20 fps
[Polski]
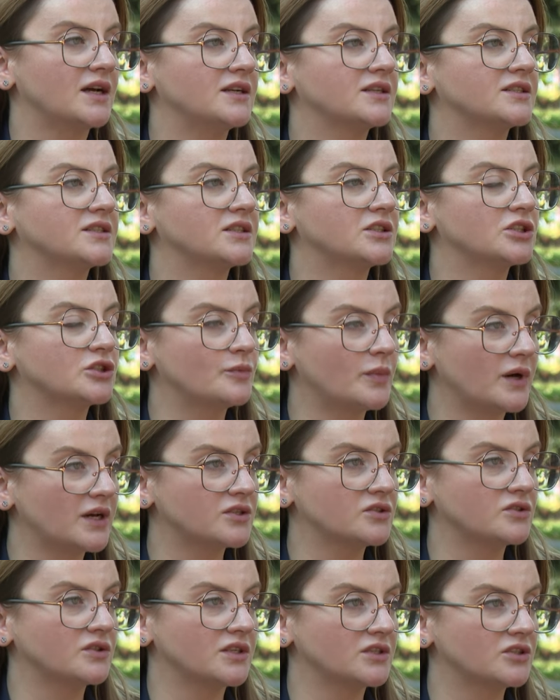Ale chcę też
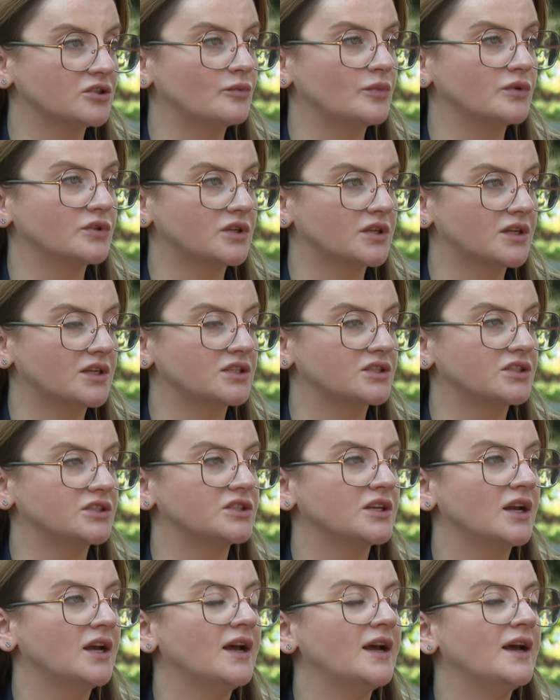bardzo jasno podkreślić,